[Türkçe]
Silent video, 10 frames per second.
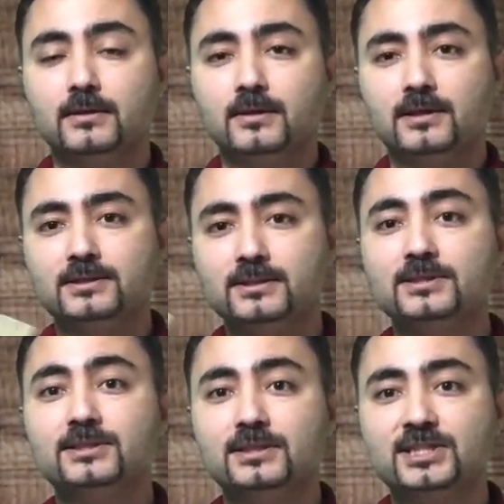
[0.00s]

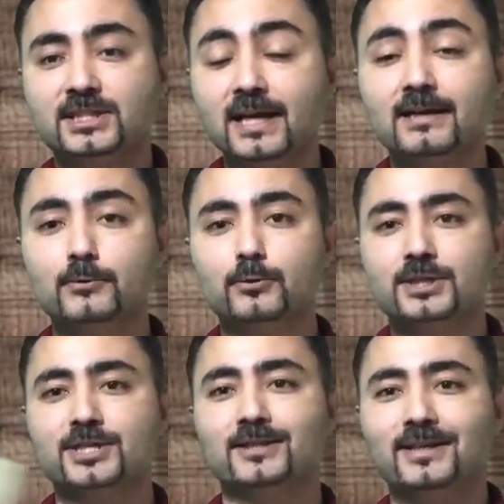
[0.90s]
hassas işlerle
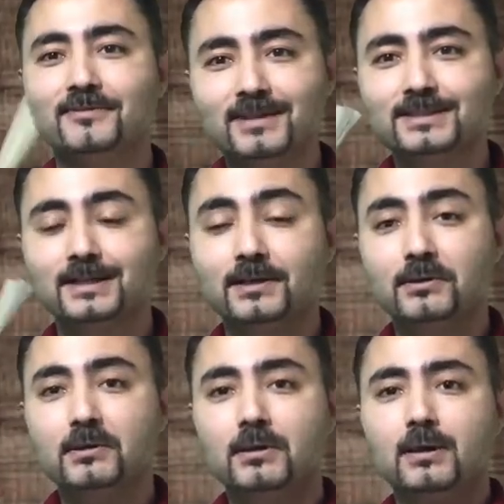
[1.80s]
uğraşanlar varsa
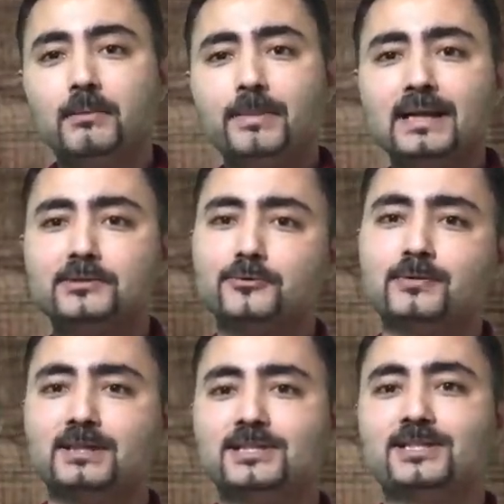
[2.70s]
belki
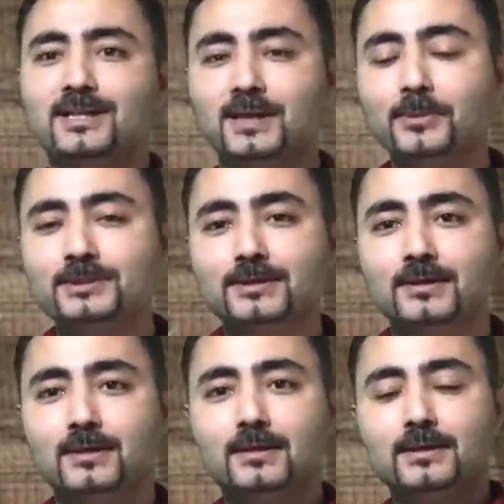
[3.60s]
onların işine yaramaz.
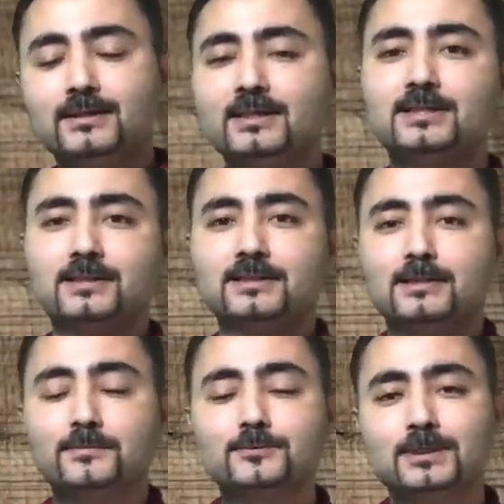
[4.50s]
Neyse
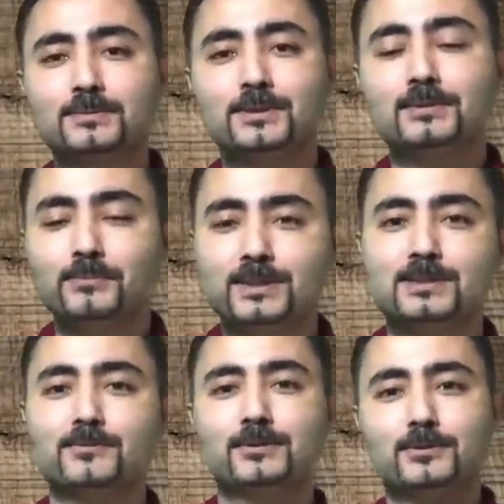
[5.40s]
artık lafı uzatmayalım.
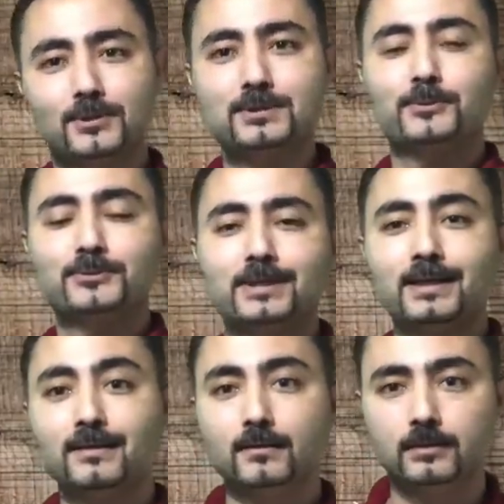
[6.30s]
Başka videoda görüşmek
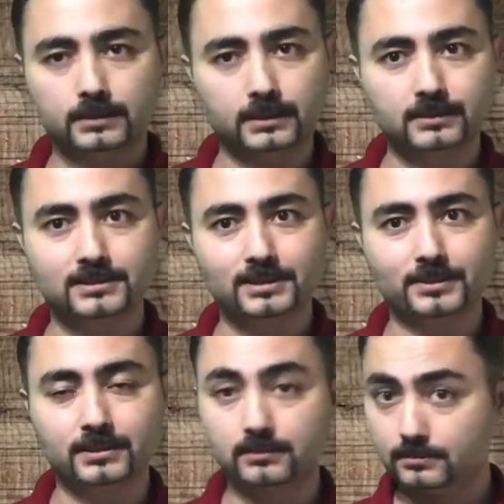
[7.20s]
üzere. Kendinize iyi
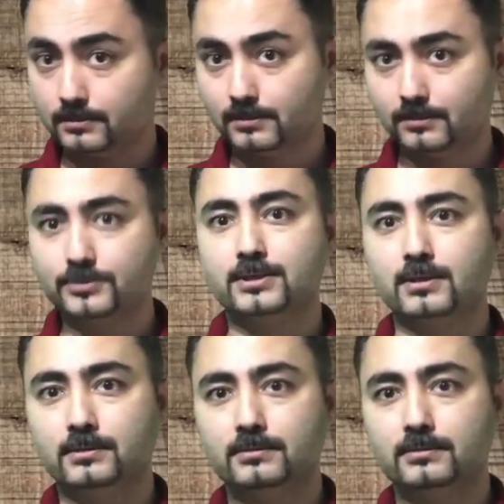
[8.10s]
bakın. Hoşçakalın.